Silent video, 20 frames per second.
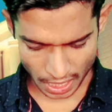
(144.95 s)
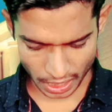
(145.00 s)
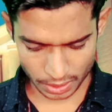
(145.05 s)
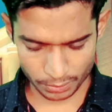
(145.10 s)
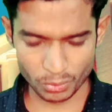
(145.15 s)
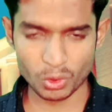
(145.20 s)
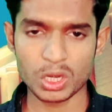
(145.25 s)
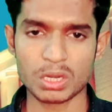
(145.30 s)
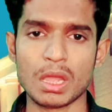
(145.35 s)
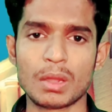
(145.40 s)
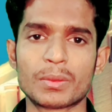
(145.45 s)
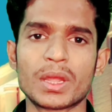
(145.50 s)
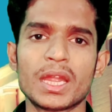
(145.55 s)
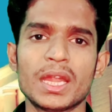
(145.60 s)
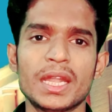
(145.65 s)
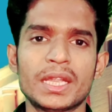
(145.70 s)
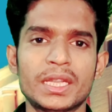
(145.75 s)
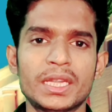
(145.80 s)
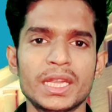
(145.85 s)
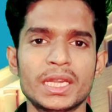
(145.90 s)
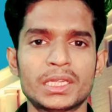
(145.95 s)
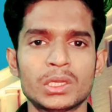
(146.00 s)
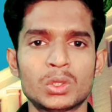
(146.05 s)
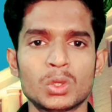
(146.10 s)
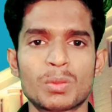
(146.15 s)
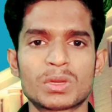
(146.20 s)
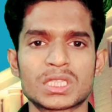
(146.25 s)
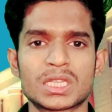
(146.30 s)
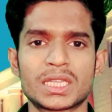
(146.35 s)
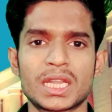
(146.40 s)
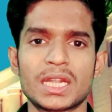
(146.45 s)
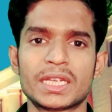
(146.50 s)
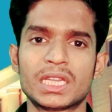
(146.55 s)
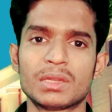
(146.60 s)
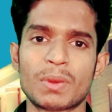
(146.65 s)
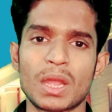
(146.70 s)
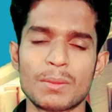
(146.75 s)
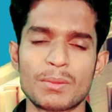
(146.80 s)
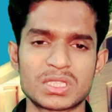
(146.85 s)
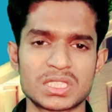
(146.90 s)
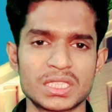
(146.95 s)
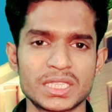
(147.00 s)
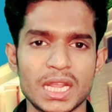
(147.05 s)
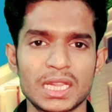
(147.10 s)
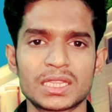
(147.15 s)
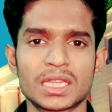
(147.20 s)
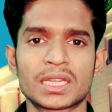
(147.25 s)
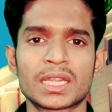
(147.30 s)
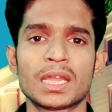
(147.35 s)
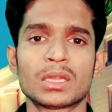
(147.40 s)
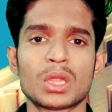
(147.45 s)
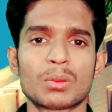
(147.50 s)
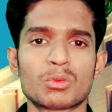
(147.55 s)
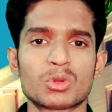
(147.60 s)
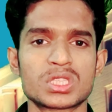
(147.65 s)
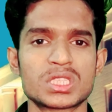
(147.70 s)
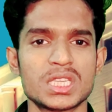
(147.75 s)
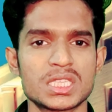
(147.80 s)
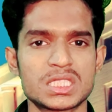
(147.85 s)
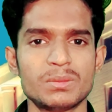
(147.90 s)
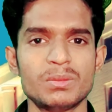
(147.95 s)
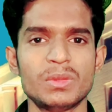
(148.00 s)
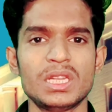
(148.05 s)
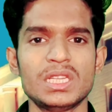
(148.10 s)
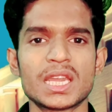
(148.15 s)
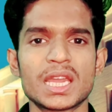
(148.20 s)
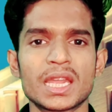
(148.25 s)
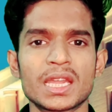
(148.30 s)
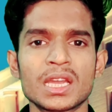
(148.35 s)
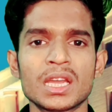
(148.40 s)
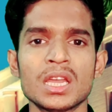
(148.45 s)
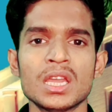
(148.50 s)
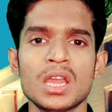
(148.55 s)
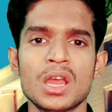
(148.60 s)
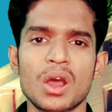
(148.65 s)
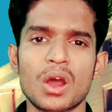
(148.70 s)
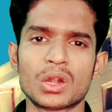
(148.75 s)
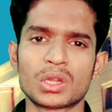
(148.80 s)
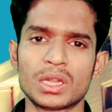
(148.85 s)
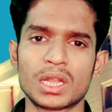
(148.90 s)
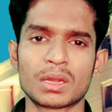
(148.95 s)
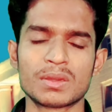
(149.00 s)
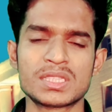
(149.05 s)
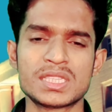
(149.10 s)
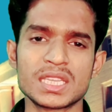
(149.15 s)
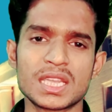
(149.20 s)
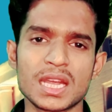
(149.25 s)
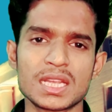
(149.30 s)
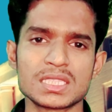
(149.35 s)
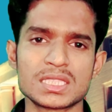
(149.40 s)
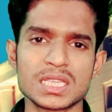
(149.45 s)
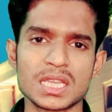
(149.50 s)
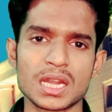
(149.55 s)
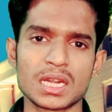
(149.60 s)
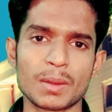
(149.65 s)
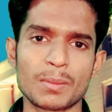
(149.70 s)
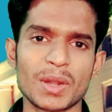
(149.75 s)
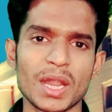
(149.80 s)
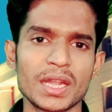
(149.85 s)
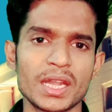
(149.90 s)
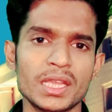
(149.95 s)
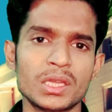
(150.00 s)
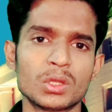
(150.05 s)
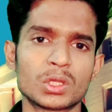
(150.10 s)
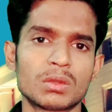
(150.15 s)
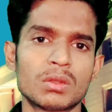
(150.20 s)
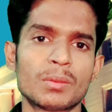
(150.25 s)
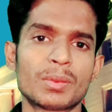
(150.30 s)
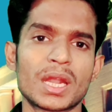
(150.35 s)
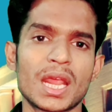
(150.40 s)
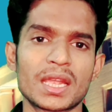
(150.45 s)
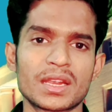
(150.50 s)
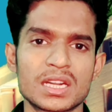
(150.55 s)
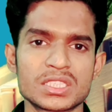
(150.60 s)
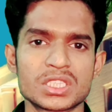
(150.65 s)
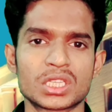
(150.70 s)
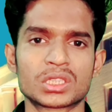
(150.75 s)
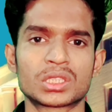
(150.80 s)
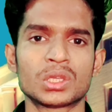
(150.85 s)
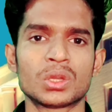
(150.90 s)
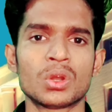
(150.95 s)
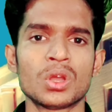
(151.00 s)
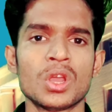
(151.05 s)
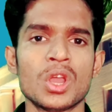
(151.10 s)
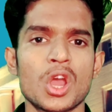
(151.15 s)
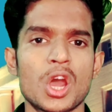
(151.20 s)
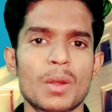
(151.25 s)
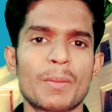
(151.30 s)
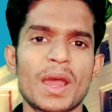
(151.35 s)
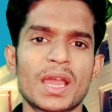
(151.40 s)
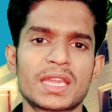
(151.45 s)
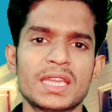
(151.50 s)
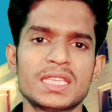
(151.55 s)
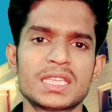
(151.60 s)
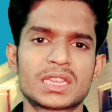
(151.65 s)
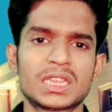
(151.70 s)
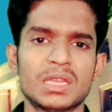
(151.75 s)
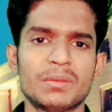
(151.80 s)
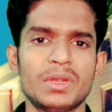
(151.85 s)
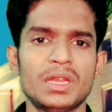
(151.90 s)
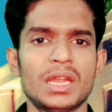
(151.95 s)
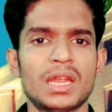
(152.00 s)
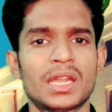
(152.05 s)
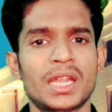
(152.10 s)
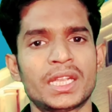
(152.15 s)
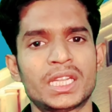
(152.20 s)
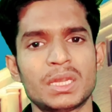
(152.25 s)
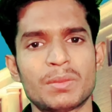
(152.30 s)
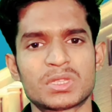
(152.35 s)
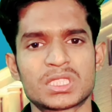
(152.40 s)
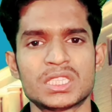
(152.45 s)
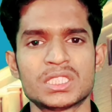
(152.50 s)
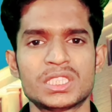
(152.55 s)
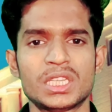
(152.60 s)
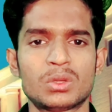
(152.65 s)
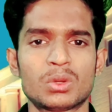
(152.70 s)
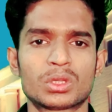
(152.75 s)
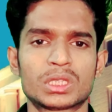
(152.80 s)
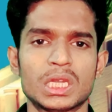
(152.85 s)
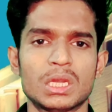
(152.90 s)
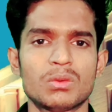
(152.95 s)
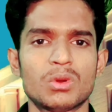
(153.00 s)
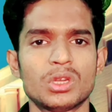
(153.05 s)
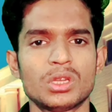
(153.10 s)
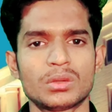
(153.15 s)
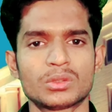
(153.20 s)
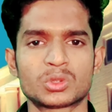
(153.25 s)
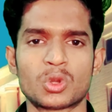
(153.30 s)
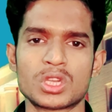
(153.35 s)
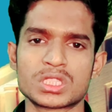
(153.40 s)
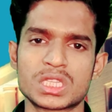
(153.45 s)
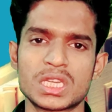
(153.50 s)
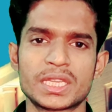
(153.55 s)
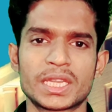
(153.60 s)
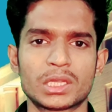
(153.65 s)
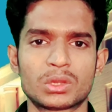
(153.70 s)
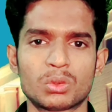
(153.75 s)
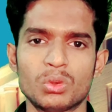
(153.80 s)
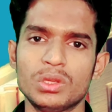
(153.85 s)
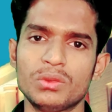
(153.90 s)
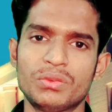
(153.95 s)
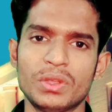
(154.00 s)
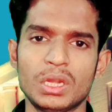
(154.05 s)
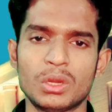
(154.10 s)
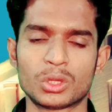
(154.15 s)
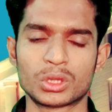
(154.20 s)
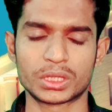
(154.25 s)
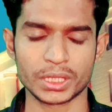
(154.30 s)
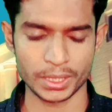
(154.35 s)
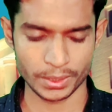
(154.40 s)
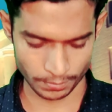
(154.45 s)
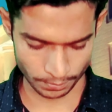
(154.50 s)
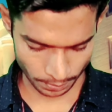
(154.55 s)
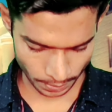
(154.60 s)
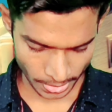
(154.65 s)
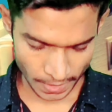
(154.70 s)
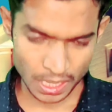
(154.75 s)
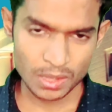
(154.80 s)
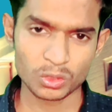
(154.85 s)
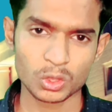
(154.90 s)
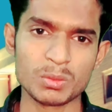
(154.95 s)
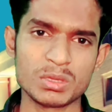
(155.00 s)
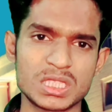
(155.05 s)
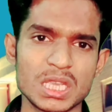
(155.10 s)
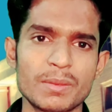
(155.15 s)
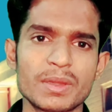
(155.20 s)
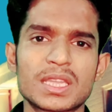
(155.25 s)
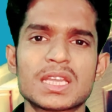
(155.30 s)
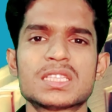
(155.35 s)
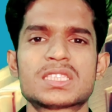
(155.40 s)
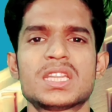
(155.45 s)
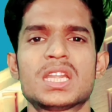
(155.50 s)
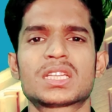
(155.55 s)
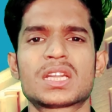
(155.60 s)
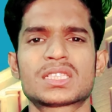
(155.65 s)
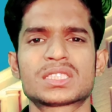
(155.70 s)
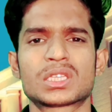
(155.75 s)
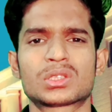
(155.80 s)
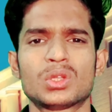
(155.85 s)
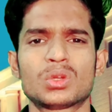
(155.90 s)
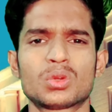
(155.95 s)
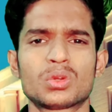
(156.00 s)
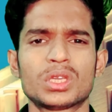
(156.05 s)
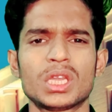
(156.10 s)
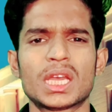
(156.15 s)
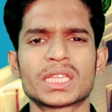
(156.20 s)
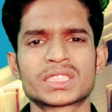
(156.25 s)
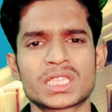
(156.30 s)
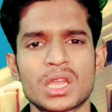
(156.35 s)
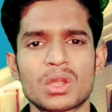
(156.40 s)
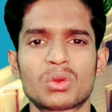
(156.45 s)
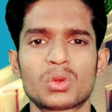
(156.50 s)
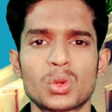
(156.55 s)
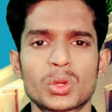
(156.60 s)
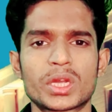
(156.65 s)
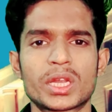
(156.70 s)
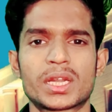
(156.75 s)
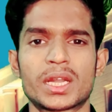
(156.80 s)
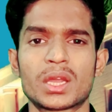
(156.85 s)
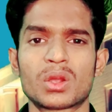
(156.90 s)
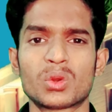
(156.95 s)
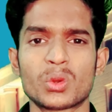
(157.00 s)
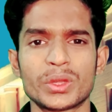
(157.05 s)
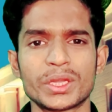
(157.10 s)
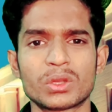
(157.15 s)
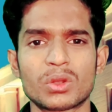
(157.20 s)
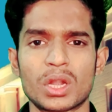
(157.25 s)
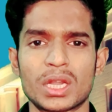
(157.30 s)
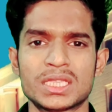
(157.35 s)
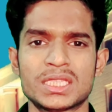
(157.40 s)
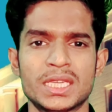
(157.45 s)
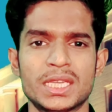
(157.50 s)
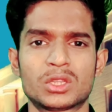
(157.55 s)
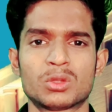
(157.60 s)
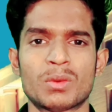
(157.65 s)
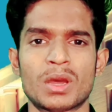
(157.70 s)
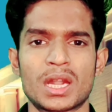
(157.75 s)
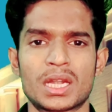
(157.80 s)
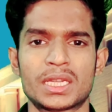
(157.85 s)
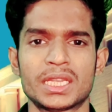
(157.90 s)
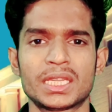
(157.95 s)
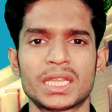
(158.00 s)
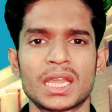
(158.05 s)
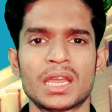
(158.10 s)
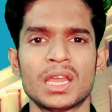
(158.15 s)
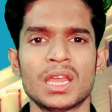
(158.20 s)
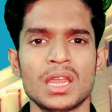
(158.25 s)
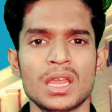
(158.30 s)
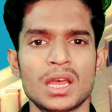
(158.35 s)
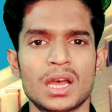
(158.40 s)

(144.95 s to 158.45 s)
अगर बोर्ड में आपका टू परसेंट एट्टी फाइव परसेंट तक है तो आपको सीएससी e मिल जाएगा और इसी कारण से अगर अप्लाई नहीं किया तो अप्लाई कर सकते हो और बाकी जितने भी एट्टी परसेंट सीट होते हैं वो काउंसिलिंग के थ्रू ही फिल होते हैं तुम इसे भी कंसिडर कर सकते हो क्योंकि अच्छा ग्रो कर रहा है ग्रोइंग कॉलेज है ये तुम्हारा ठीक है